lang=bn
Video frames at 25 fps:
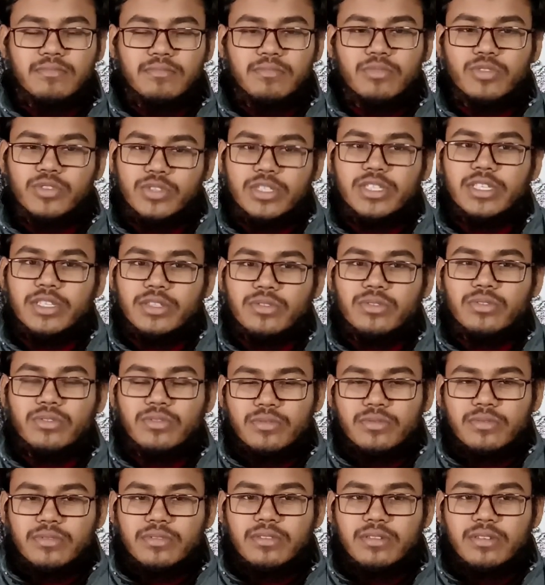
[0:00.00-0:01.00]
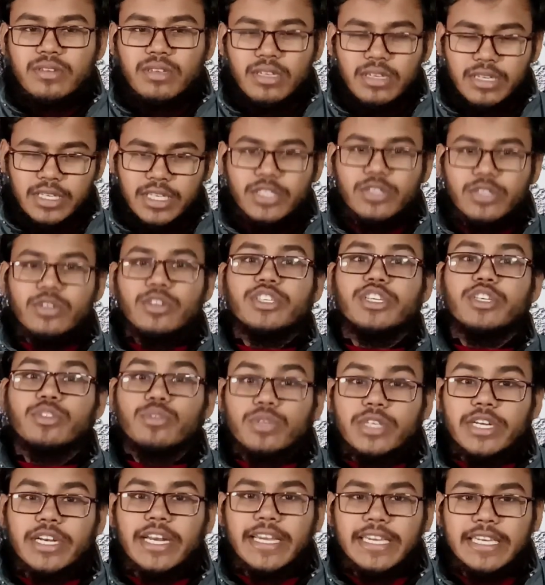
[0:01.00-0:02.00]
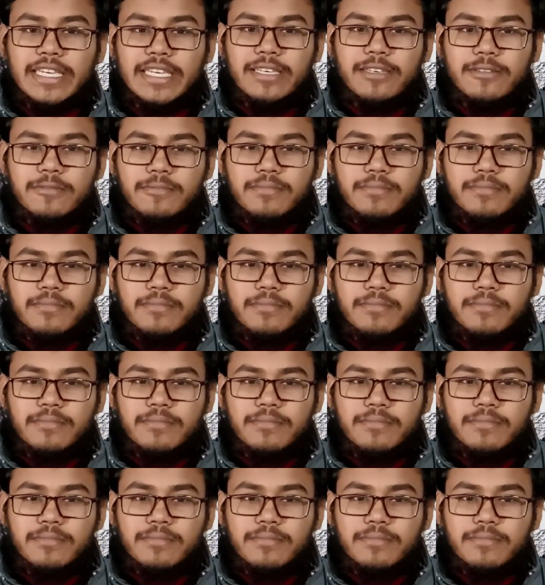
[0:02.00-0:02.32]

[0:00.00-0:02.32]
বুঝতেছেন তো রেজলিউশন দুটোর একই